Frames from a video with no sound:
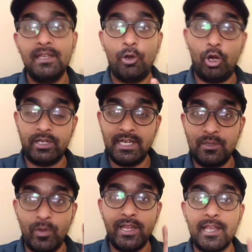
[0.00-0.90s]
और टी
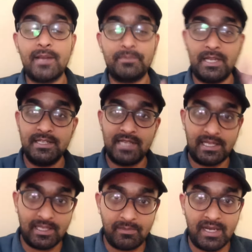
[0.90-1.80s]
की कप्तानी जहाँ
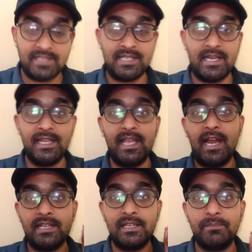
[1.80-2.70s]
तक माना जा रहा है कि
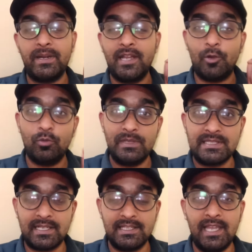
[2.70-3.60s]
हार्दिक पांड्या को मिल
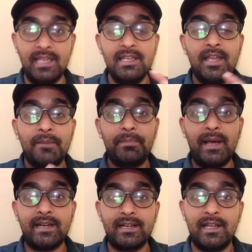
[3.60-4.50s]
सकती है
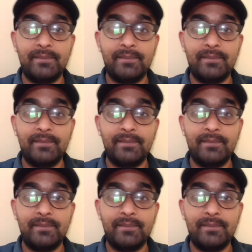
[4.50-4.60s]
पर